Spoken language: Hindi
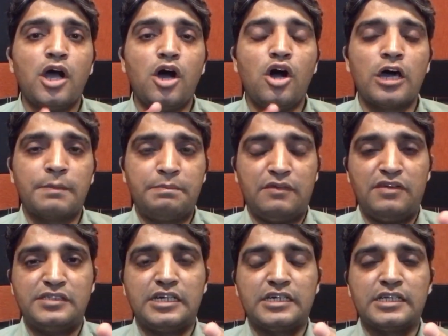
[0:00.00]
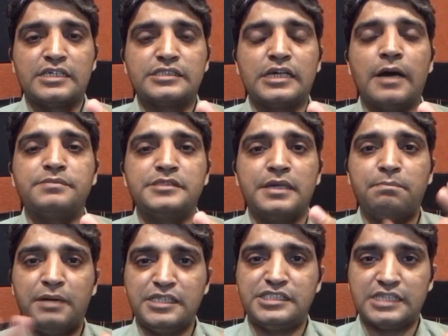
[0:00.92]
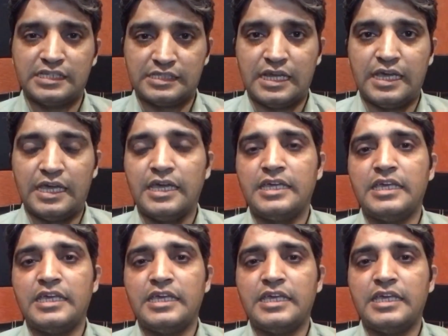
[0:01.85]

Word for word: और परवेज खटक साहब से बच जाता है